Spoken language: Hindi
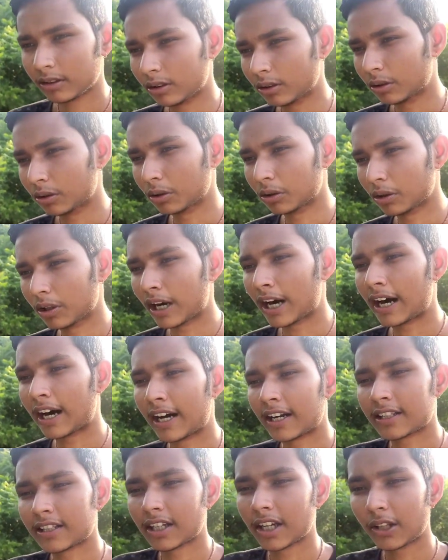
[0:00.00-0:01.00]
तो
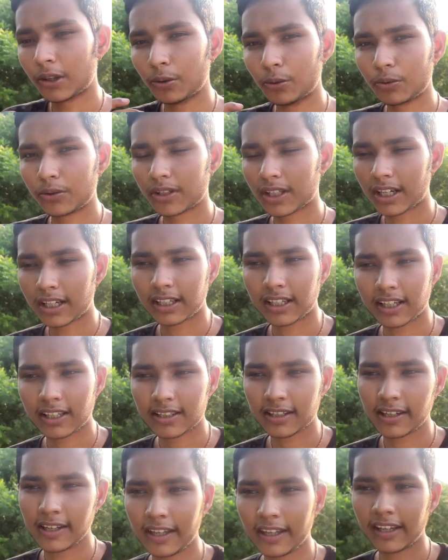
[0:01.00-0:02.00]
आज का दूसरा
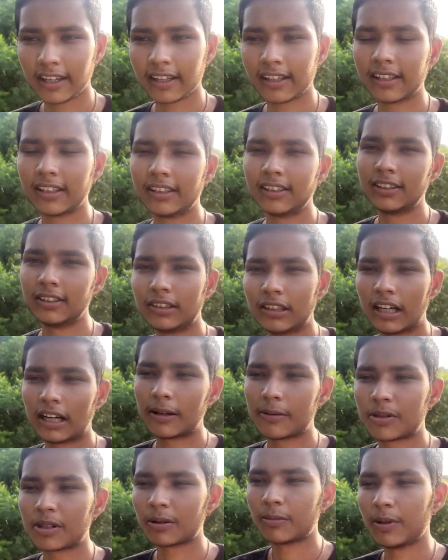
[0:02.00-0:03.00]
टास्क ये है तो
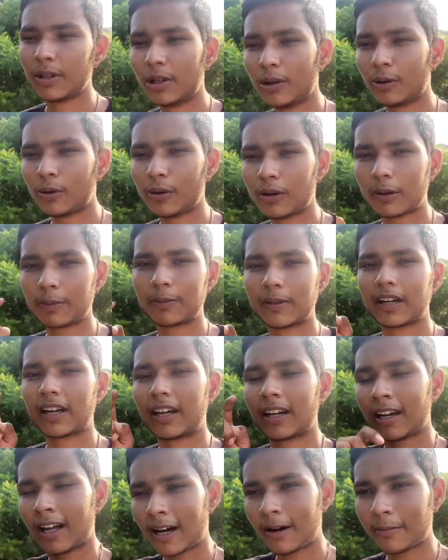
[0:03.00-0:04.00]
आप सभी लोगों को अपना
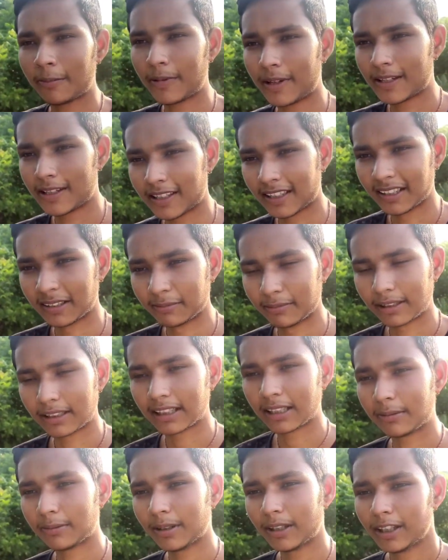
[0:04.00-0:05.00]
नाम भेजना है
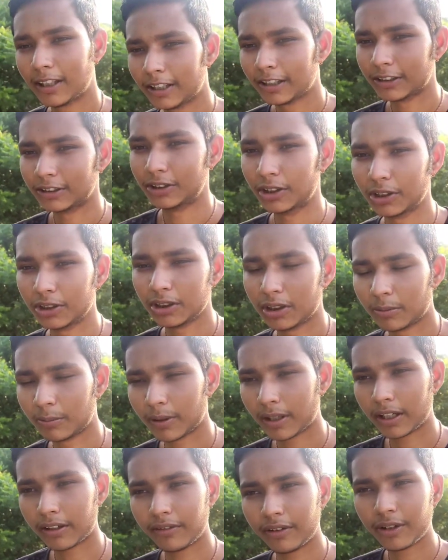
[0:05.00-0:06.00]
मतलब जो जो
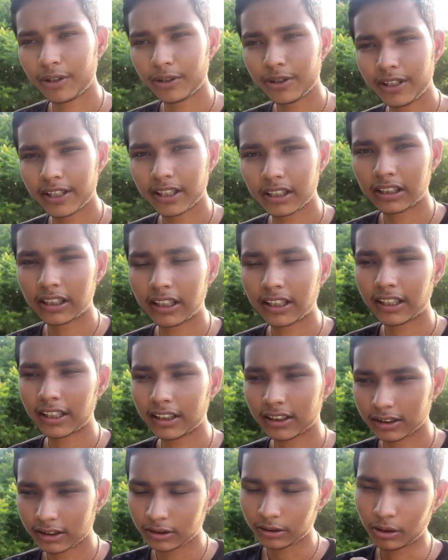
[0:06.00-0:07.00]
मेरा वीडियो देखते
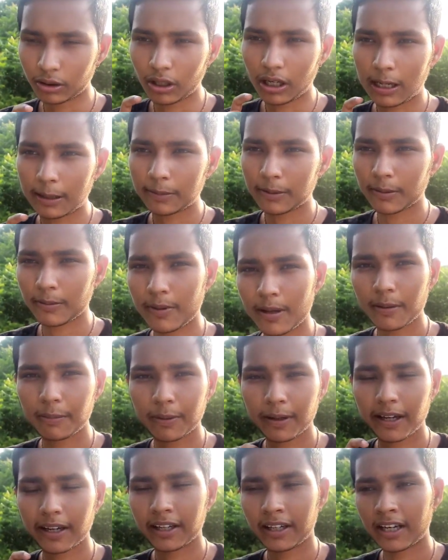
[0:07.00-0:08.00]
हैं तो आप सभी
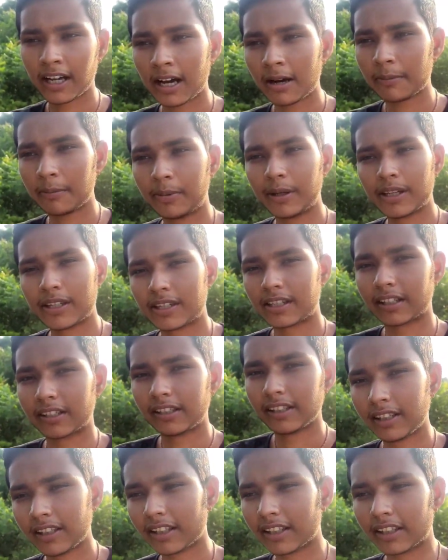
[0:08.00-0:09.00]
अपना नाम भेजना
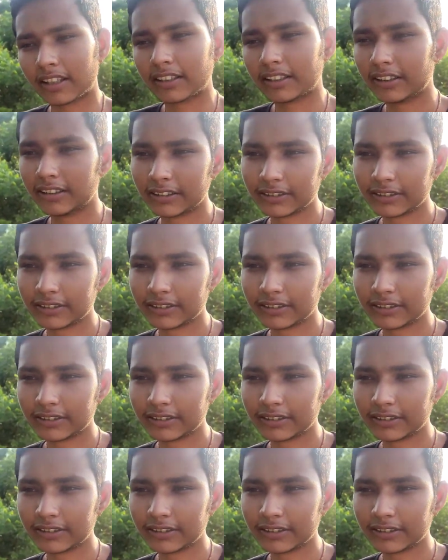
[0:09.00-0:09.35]
ठीक है